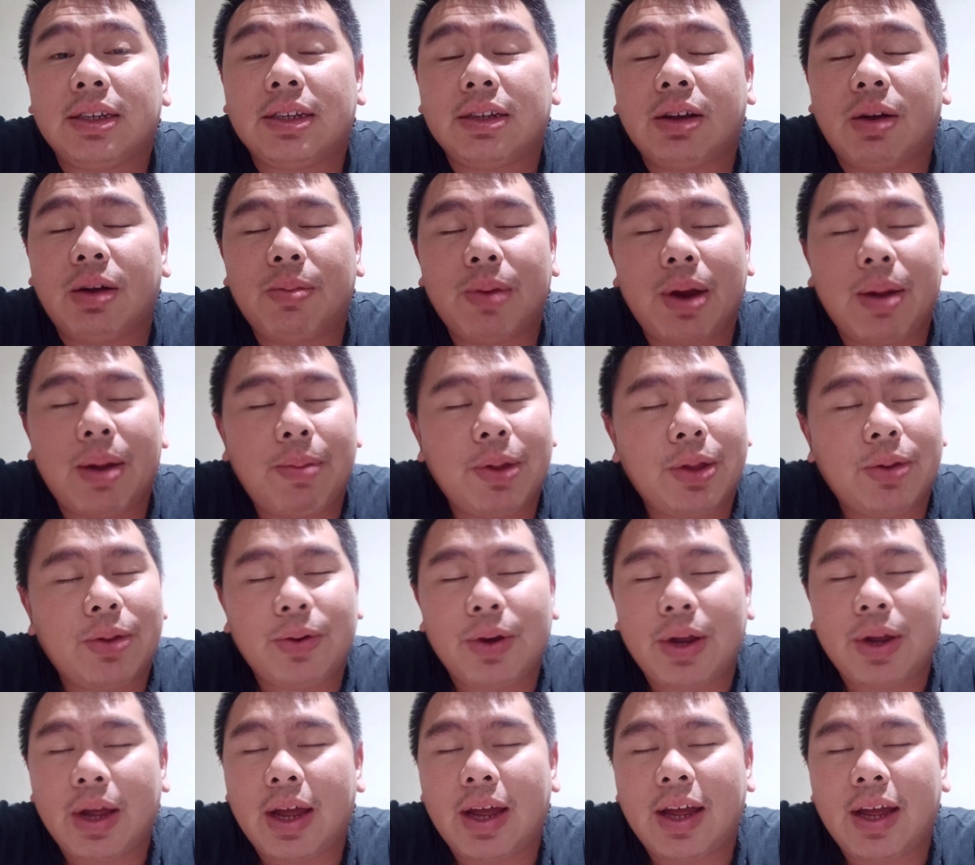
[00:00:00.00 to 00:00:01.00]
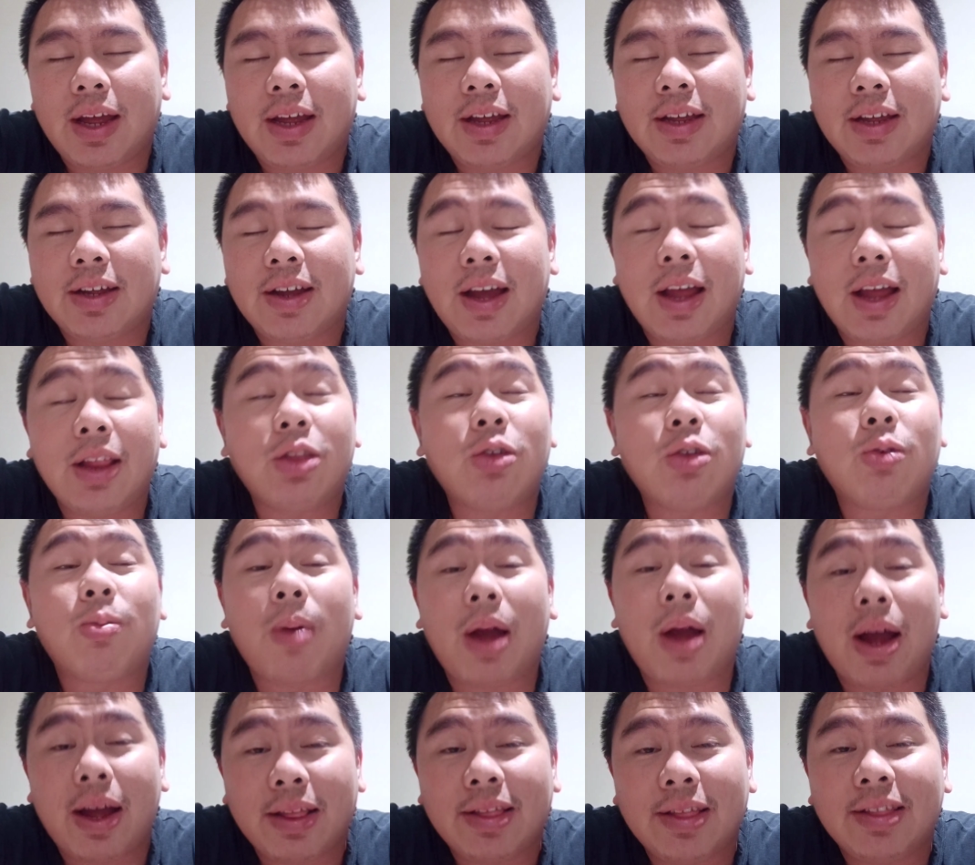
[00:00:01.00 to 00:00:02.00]
Om David udah ngantuk
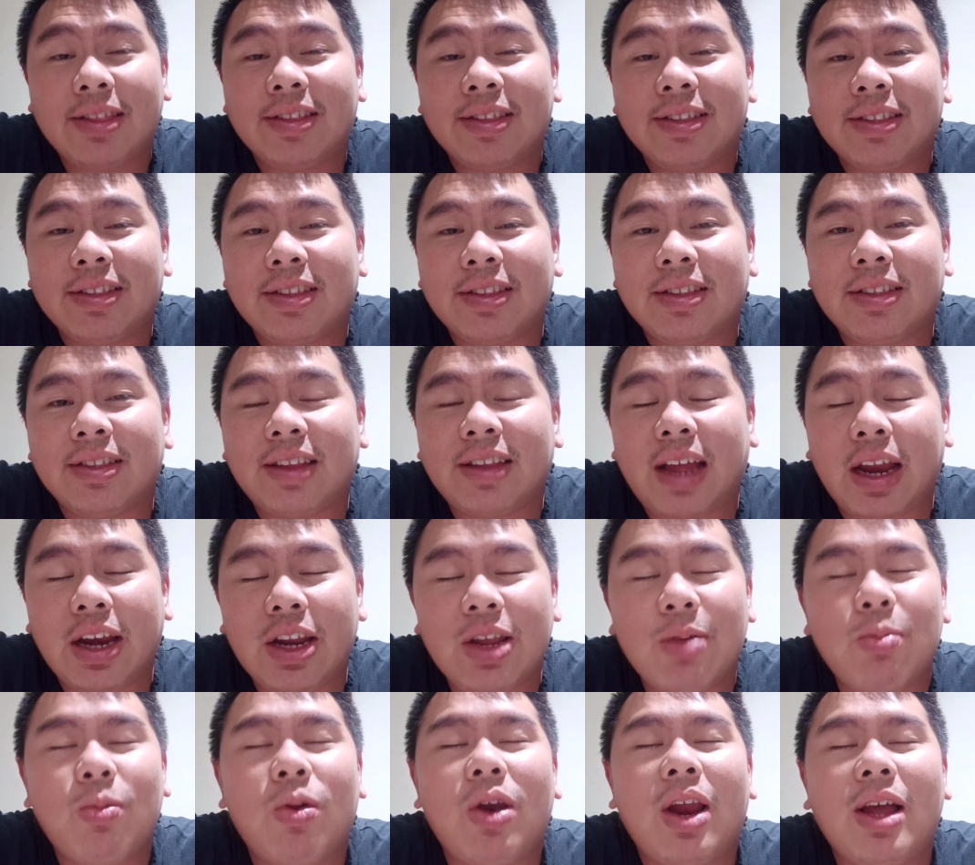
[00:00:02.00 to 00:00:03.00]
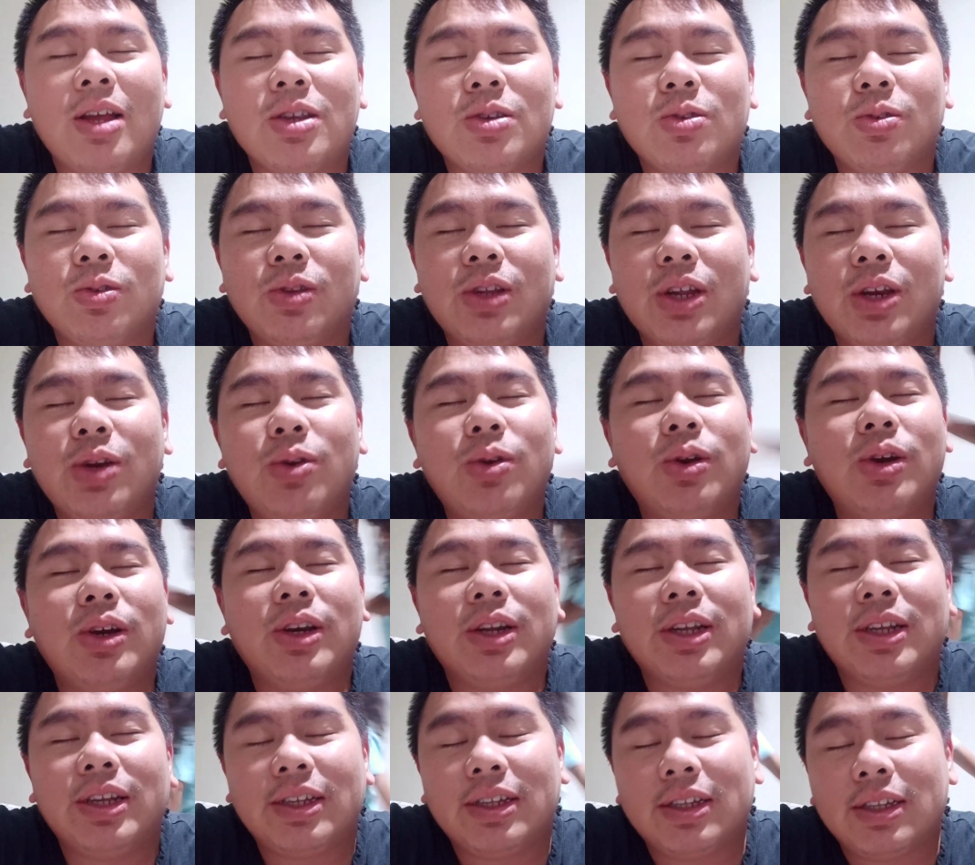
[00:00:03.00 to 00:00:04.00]
banget. Tadinya mau langsung tidur
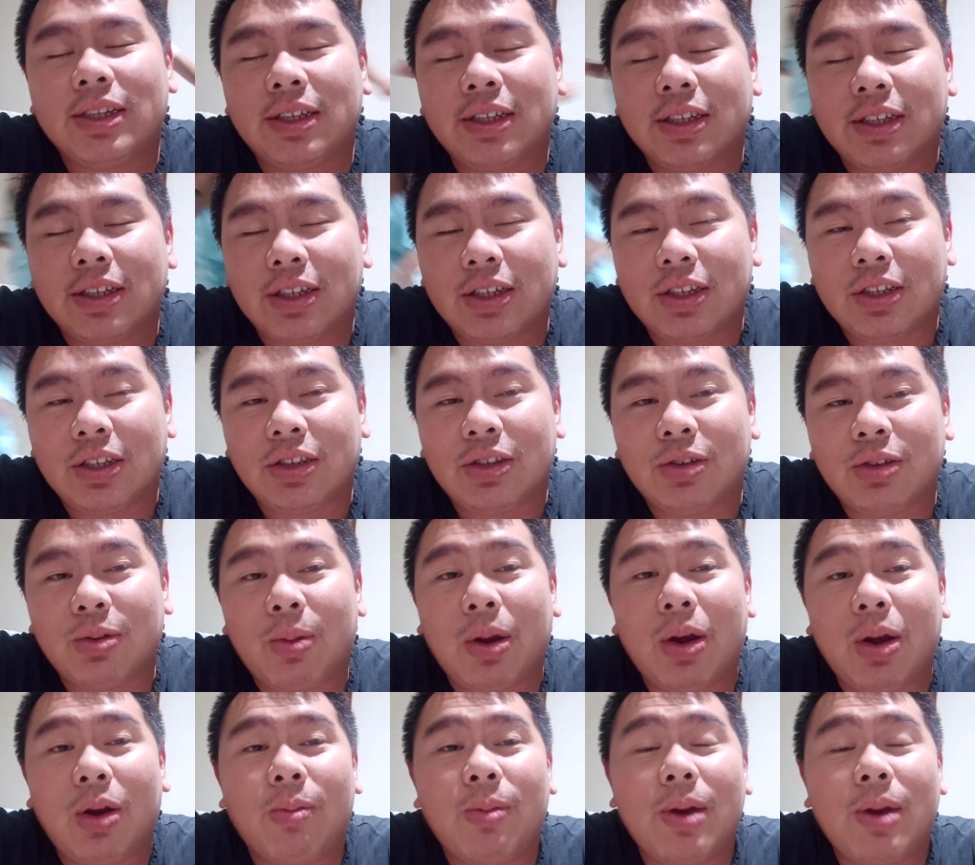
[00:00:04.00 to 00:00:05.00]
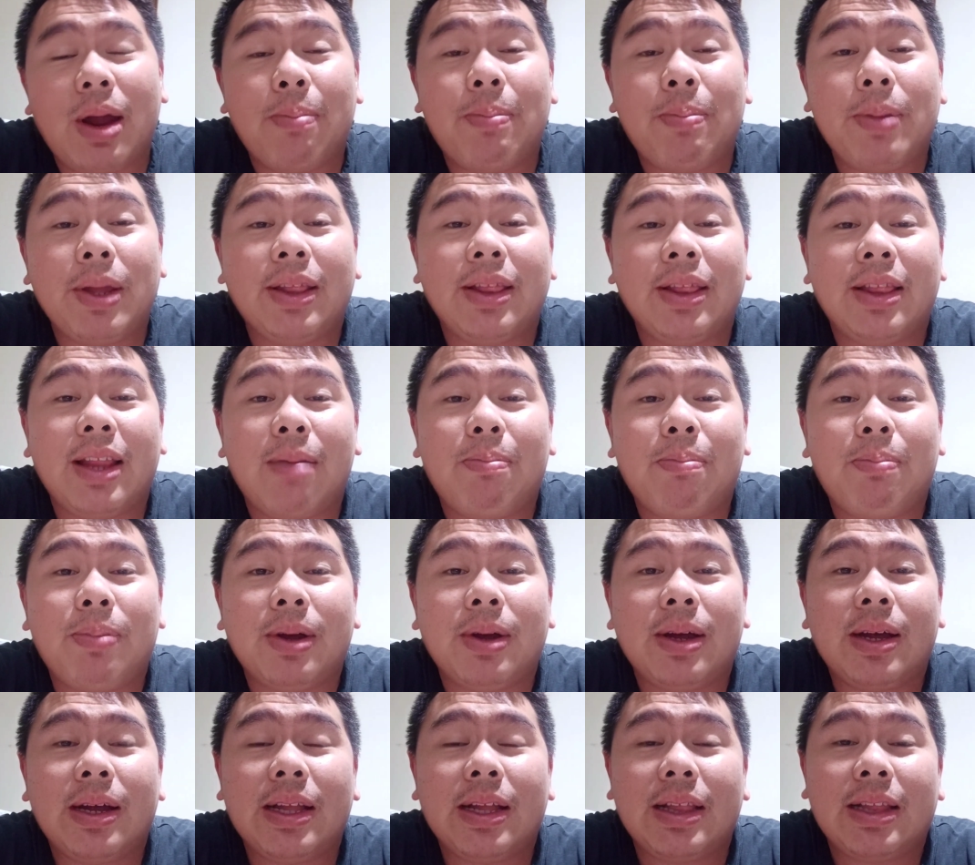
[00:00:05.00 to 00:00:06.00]
nih. Cuman Om David
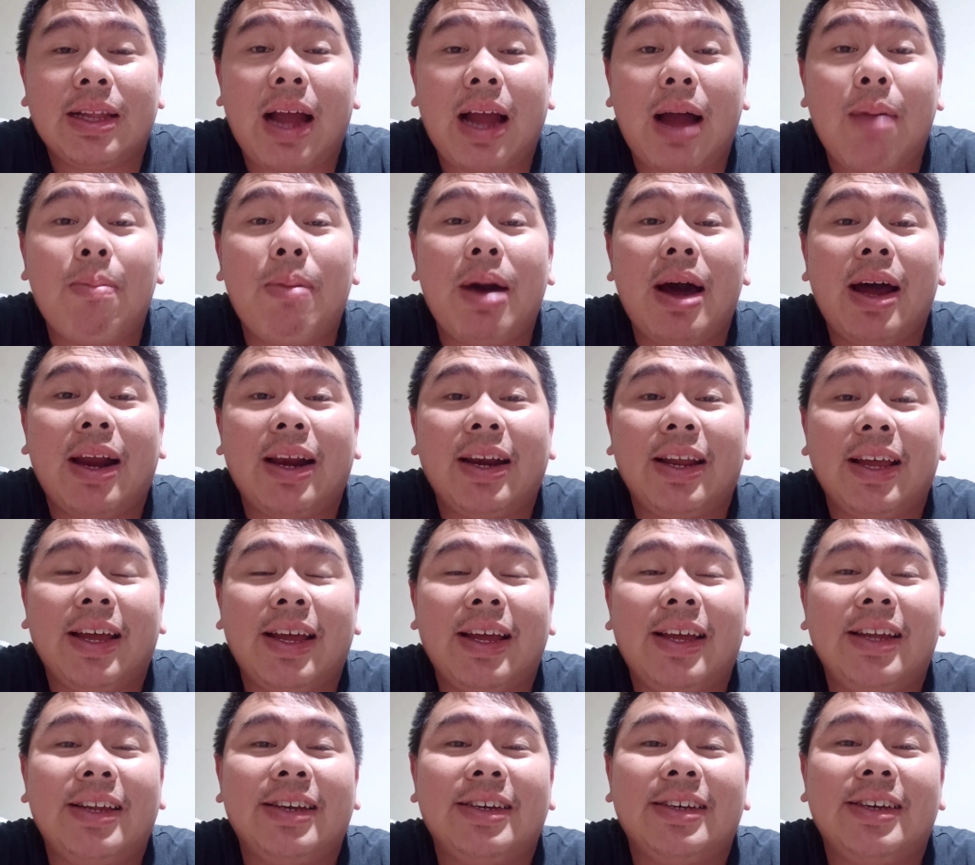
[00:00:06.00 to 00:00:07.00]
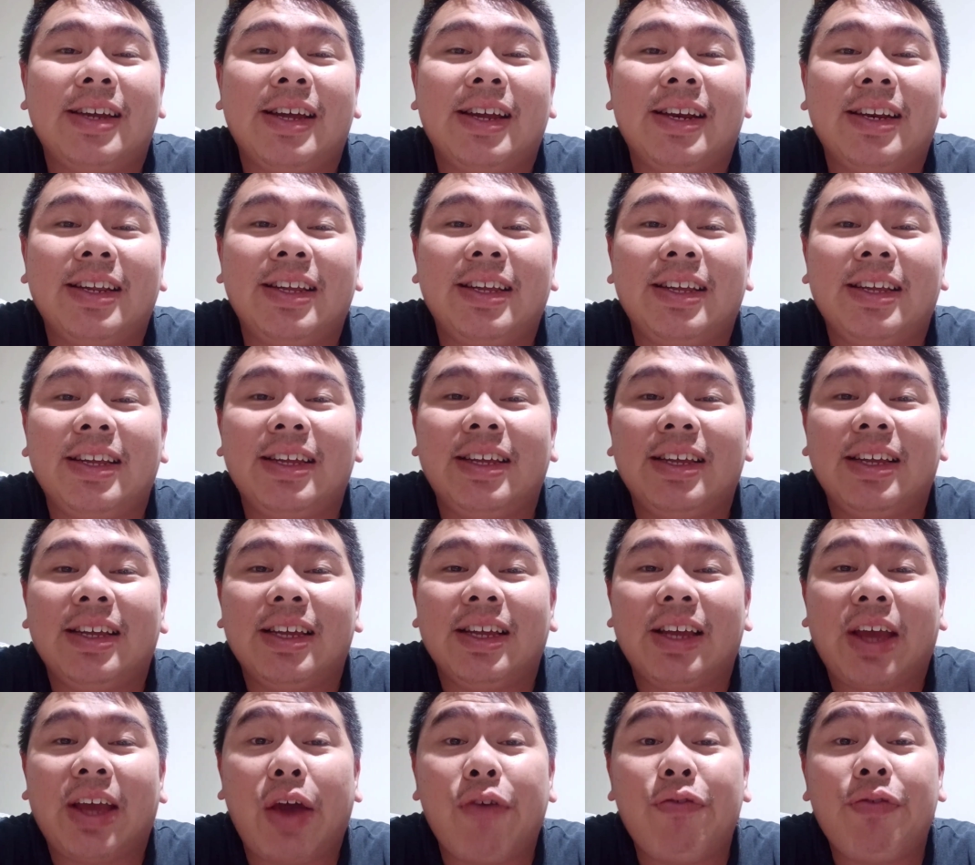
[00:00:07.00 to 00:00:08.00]
dapat kabar ya
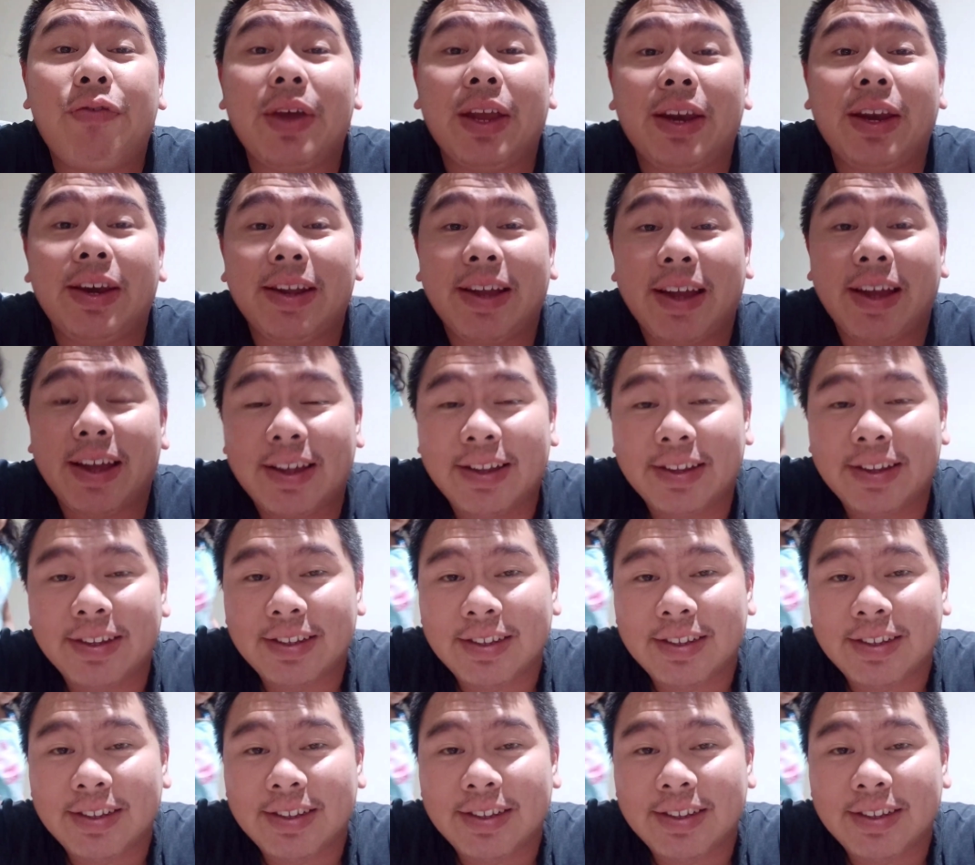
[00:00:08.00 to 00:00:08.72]
dari Kevin ya.